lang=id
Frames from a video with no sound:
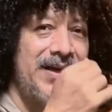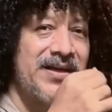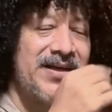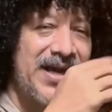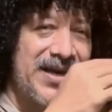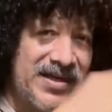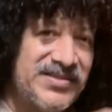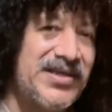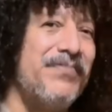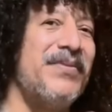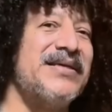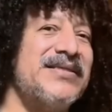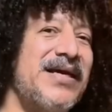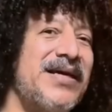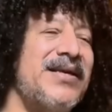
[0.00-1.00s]
Karena saya
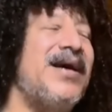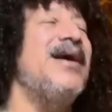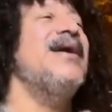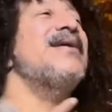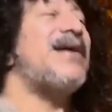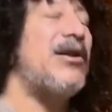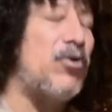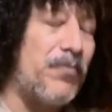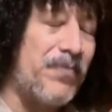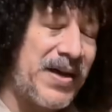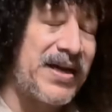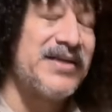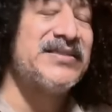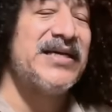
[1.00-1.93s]
merasakan kalau barang